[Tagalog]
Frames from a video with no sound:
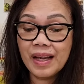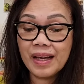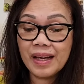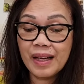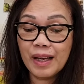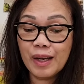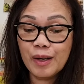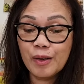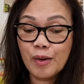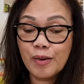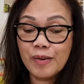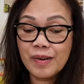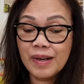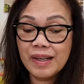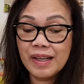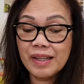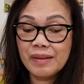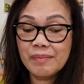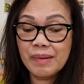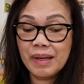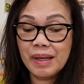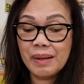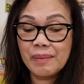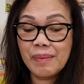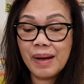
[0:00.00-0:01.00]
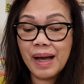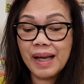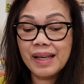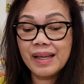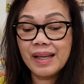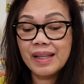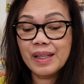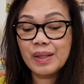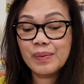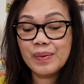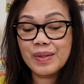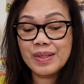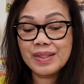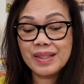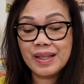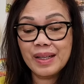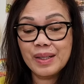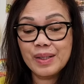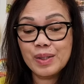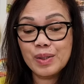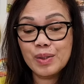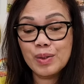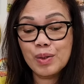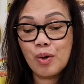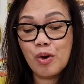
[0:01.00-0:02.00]
kay Laura Lynn Malabanan,
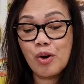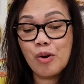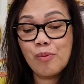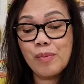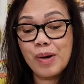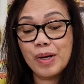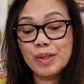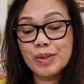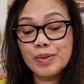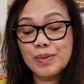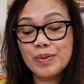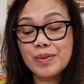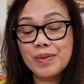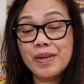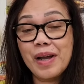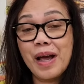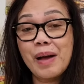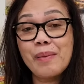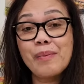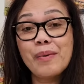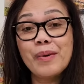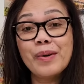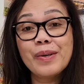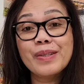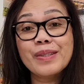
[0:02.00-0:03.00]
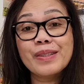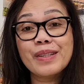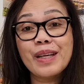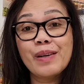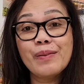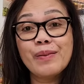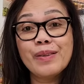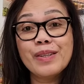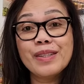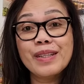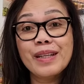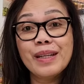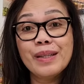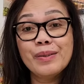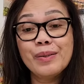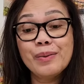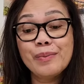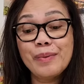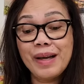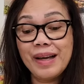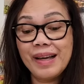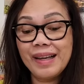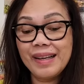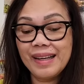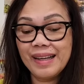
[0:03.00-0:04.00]
Crystal Snow, Marjorie Ramos, kay Richelle
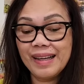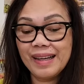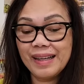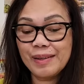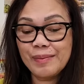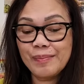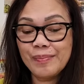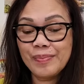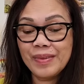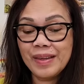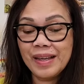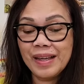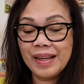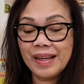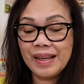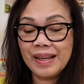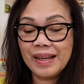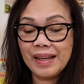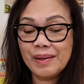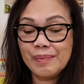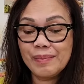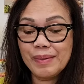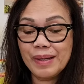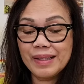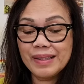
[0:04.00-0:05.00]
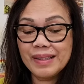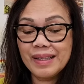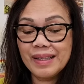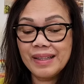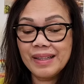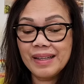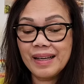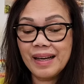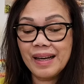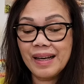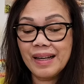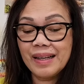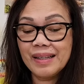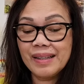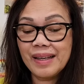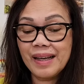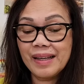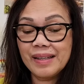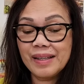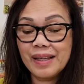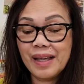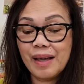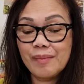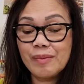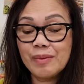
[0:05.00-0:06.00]
Dumalag, kay Mel Dalial,
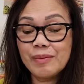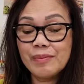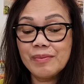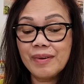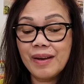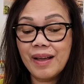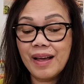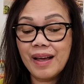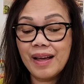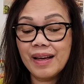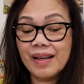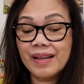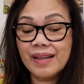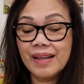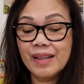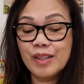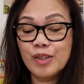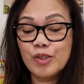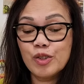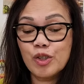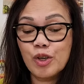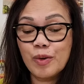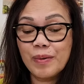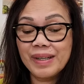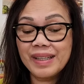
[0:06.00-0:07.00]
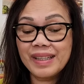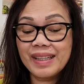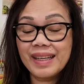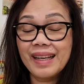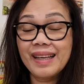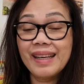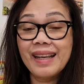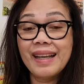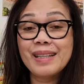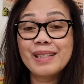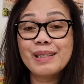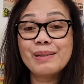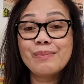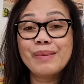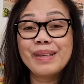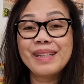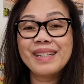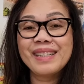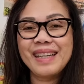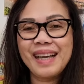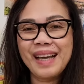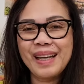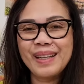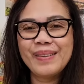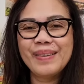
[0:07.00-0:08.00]
Nani Emmy Vlog, Joan Canlas
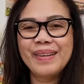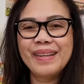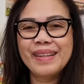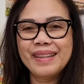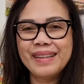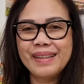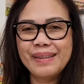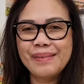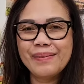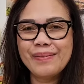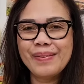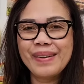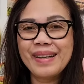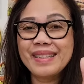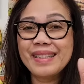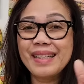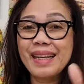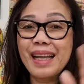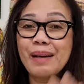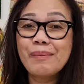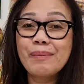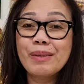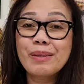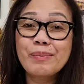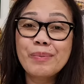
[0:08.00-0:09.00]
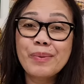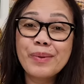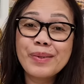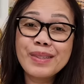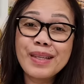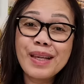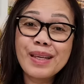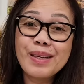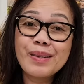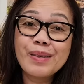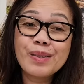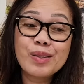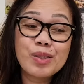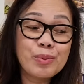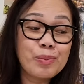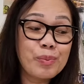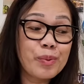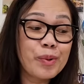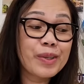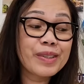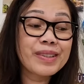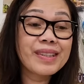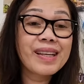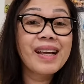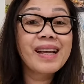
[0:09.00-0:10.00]
Marciano, and Nympha. Salamat po sa inyong
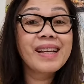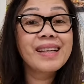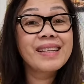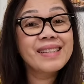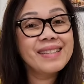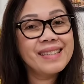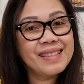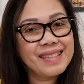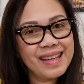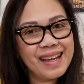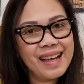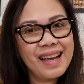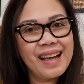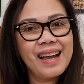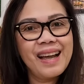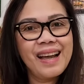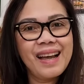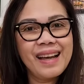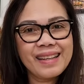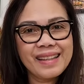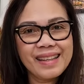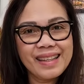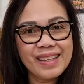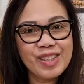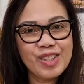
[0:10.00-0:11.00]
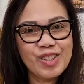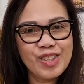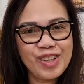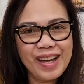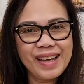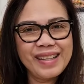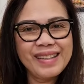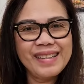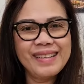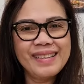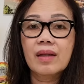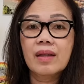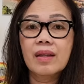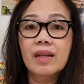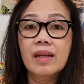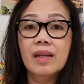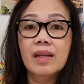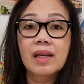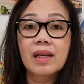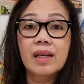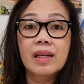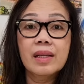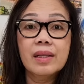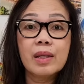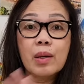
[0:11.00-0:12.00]
support sa aking channel.
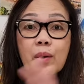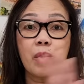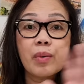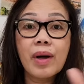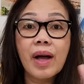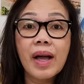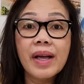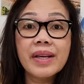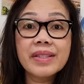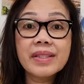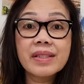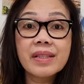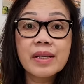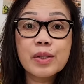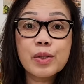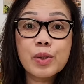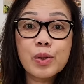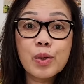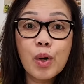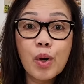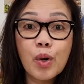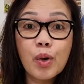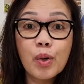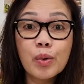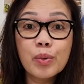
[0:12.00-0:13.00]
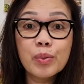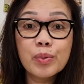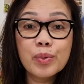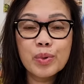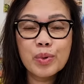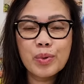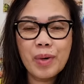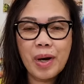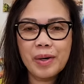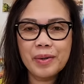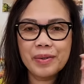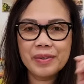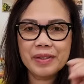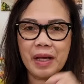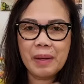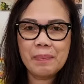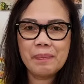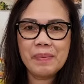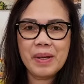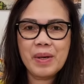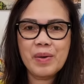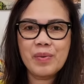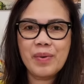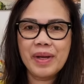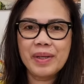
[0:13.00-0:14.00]
Now guys, let's go to our
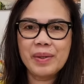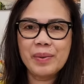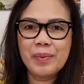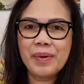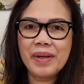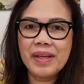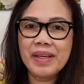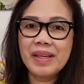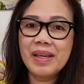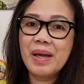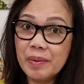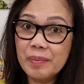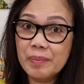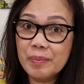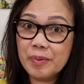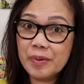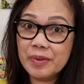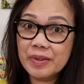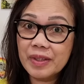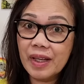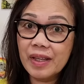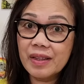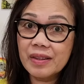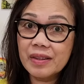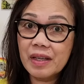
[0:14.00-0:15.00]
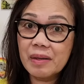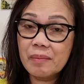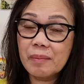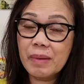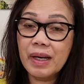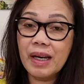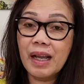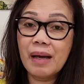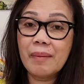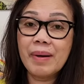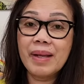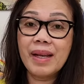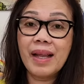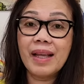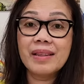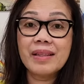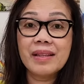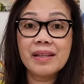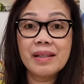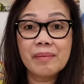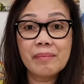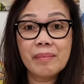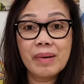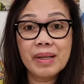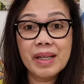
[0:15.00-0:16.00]
topic right away. Importanteng malaman
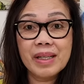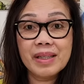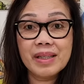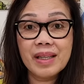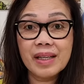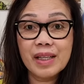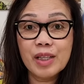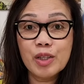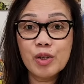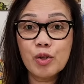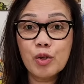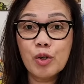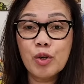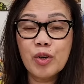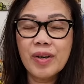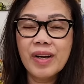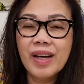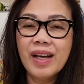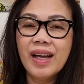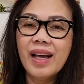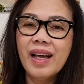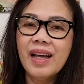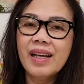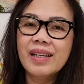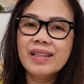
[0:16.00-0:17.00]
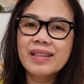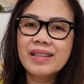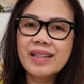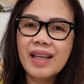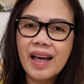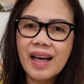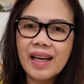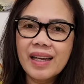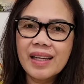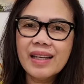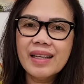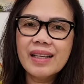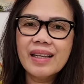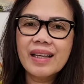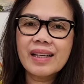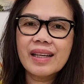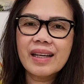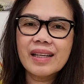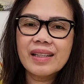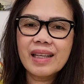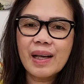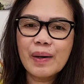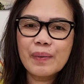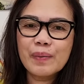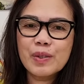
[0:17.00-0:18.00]
natin ang balitang ito dahil
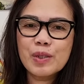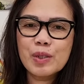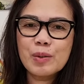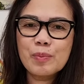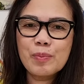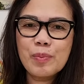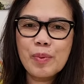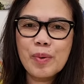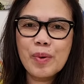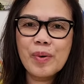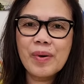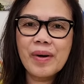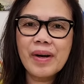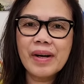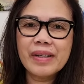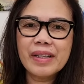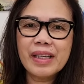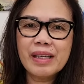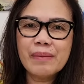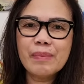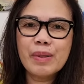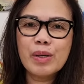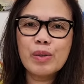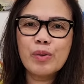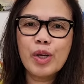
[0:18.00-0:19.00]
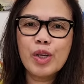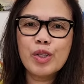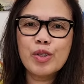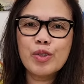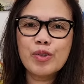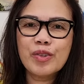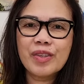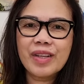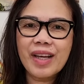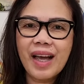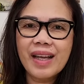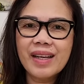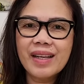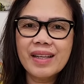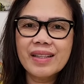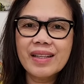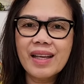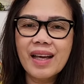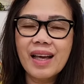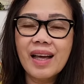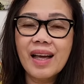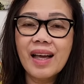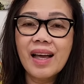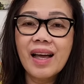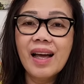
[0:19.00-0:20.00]
nag-announce po ang Immigration
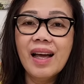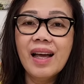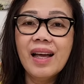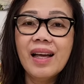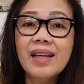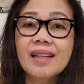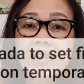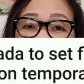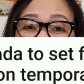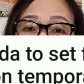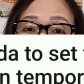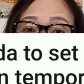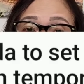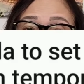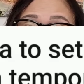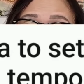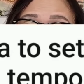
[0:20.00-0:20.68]
Canada ng